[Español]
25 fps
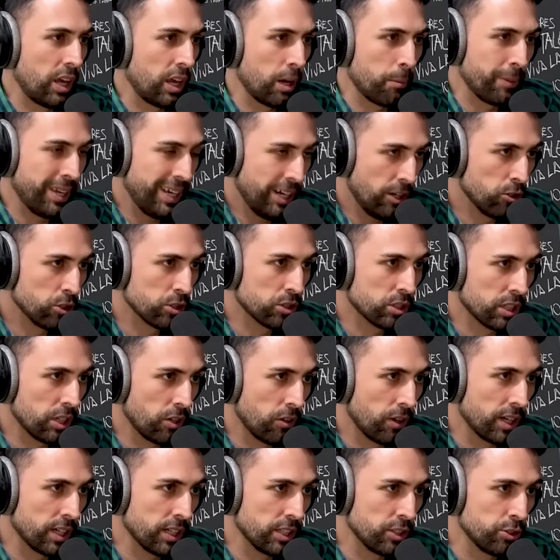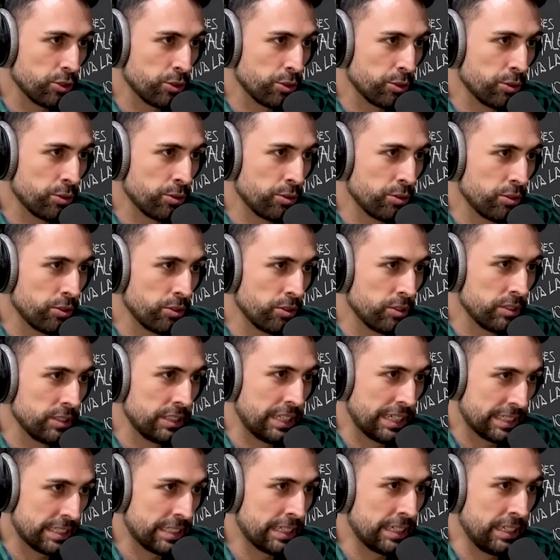amigos que lo han hecho. Y
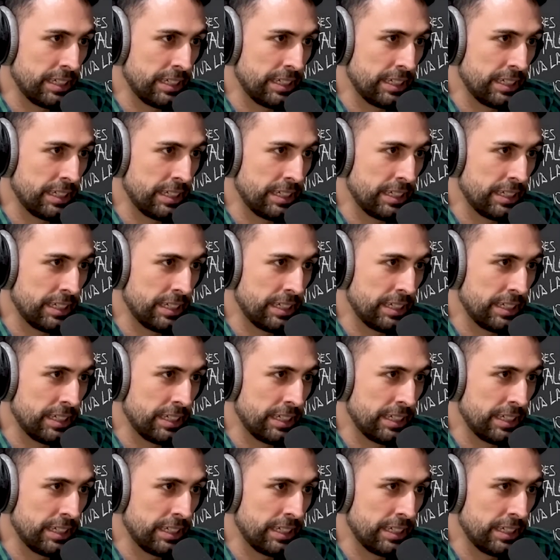amigos